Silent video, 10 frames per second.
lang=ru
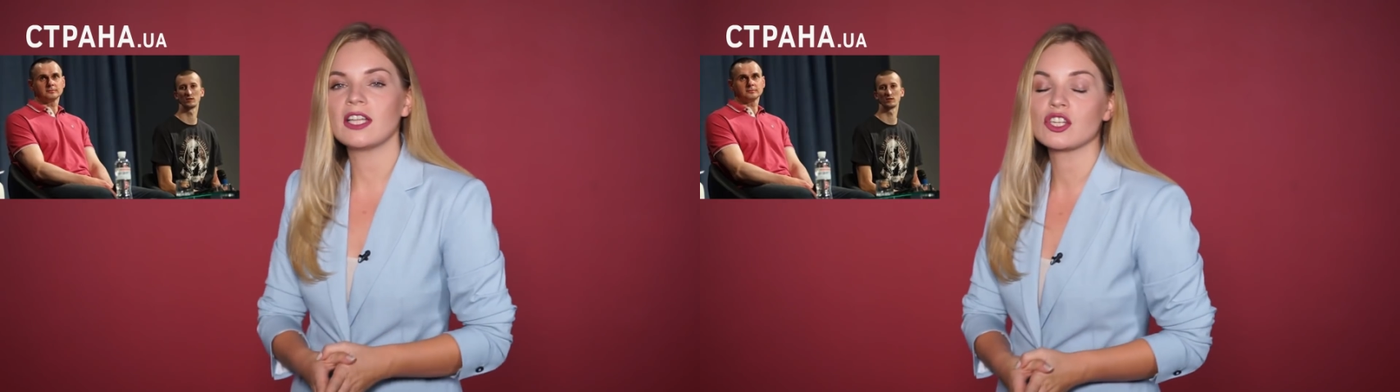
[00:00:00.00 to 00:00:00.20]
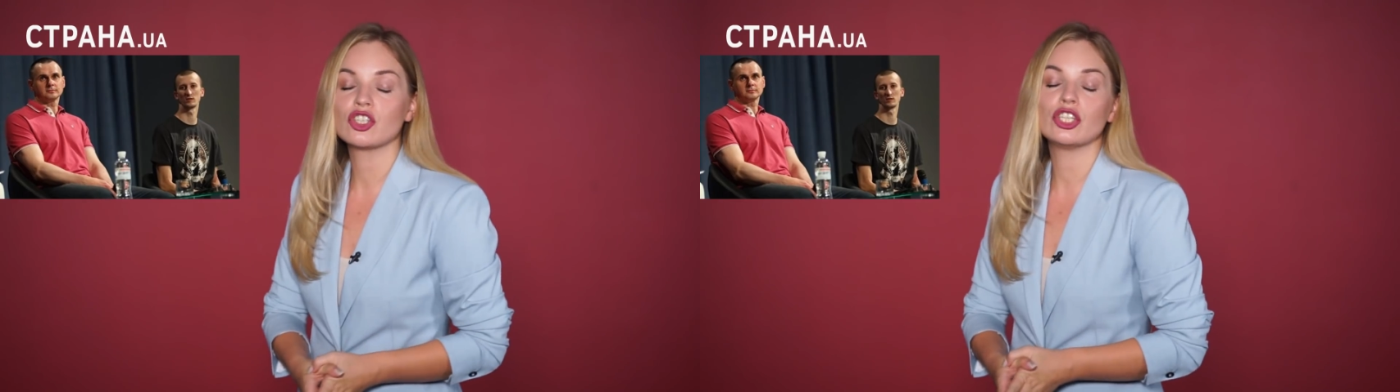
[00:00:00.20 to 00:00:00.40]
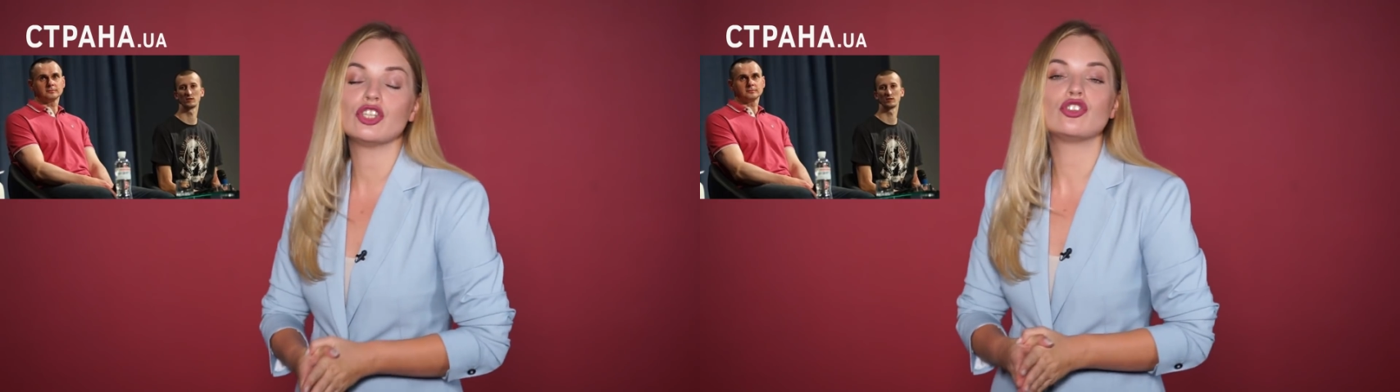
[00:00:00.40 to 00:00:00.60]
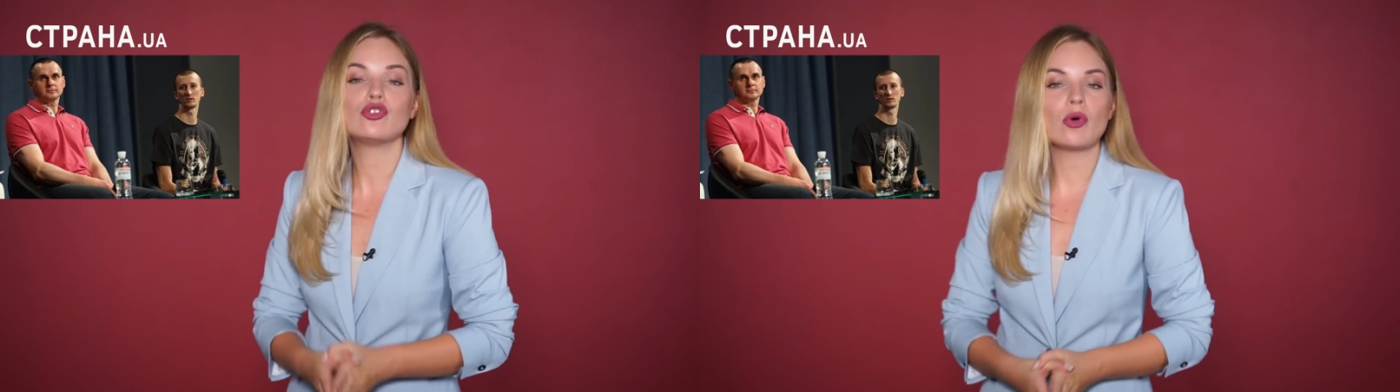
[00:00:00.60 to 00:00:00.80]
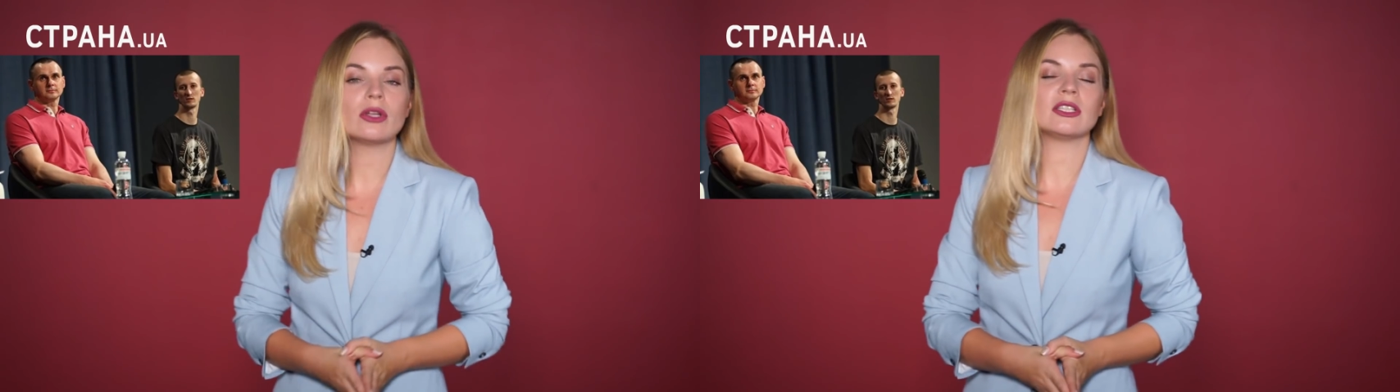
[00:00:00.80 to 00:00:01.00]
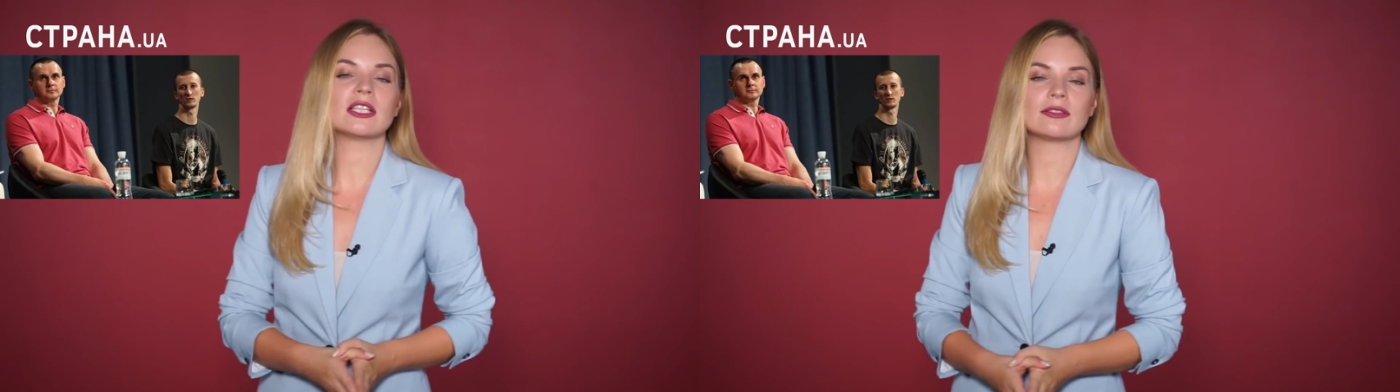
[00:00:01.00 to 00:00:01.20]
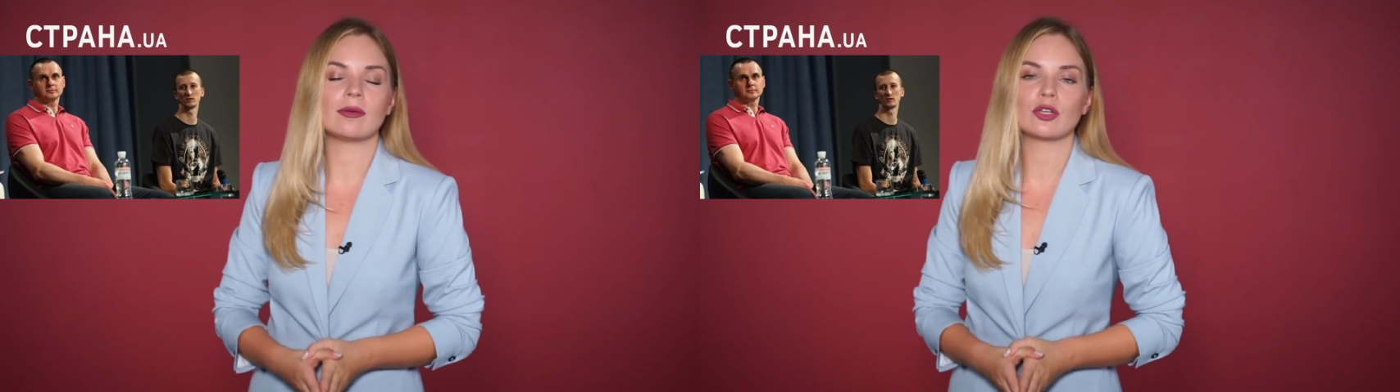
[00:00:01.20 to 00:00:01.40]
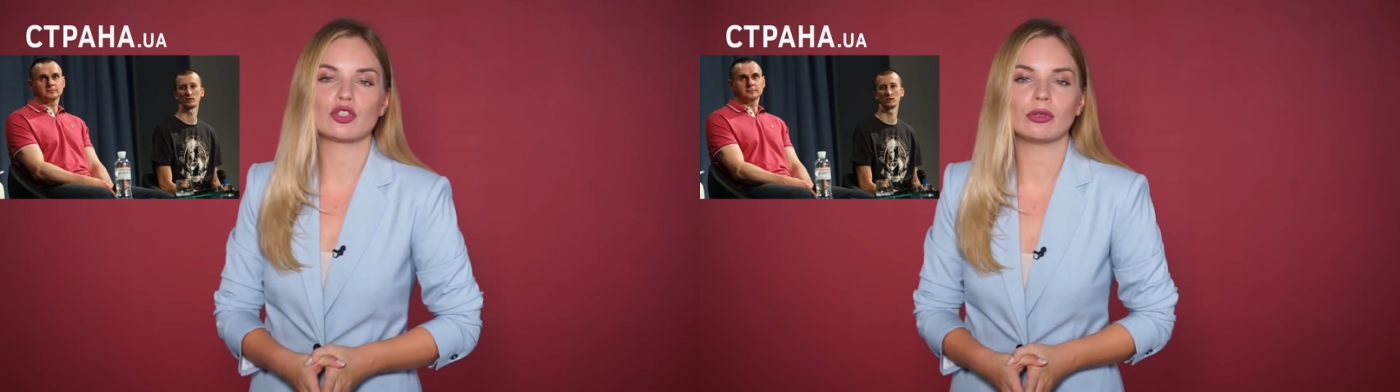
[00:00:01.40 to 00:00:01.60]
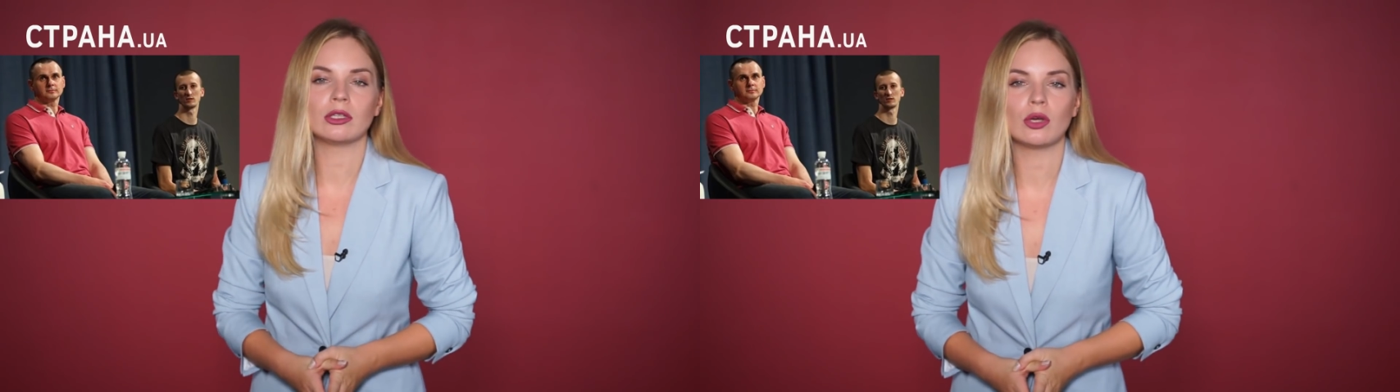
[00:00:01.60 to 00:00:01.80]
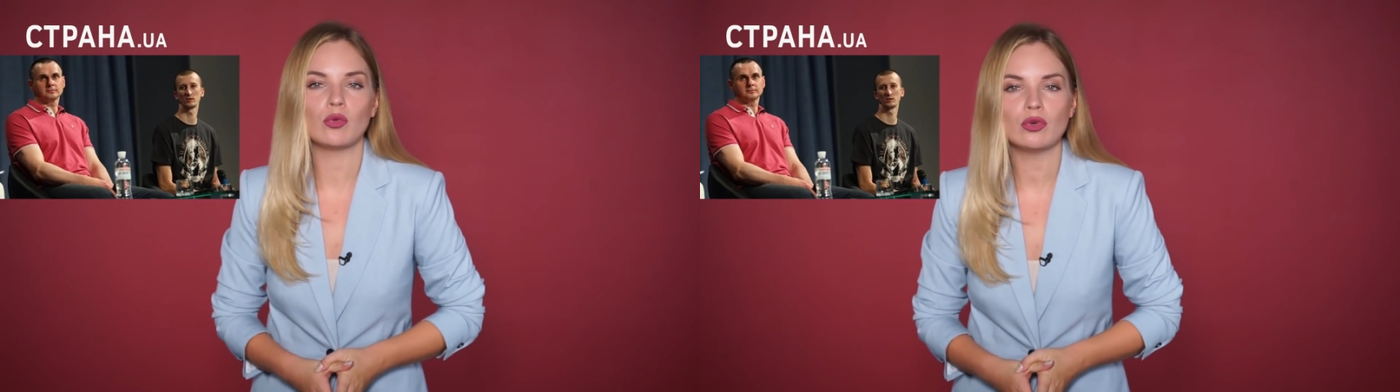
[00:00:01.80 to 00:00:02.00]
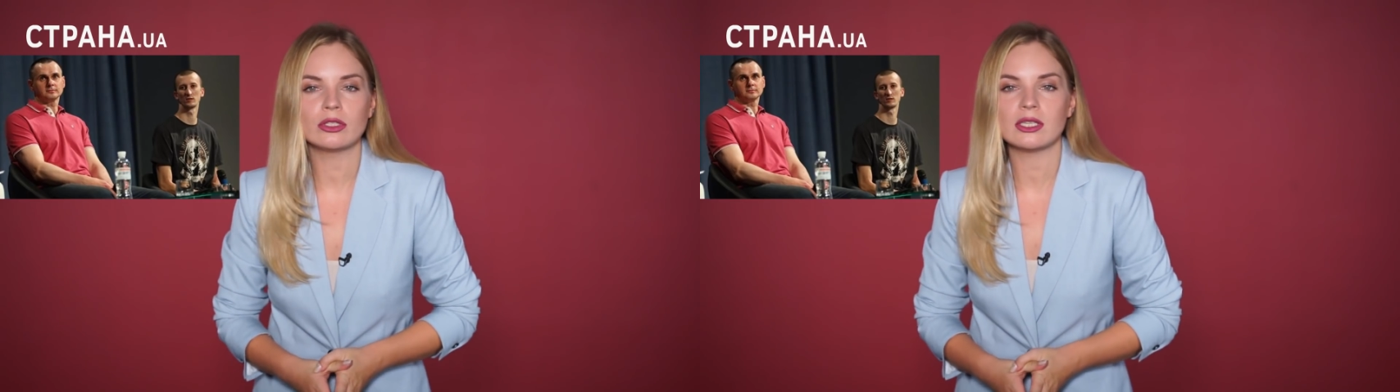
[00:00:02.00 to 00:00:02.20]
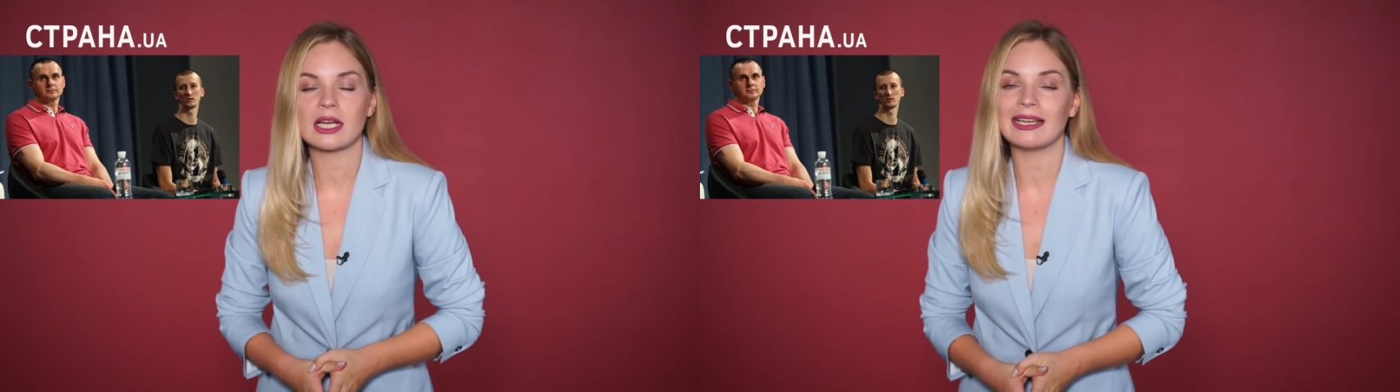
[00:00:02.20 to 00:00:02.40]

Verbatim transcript: а также еще один освобожденный узник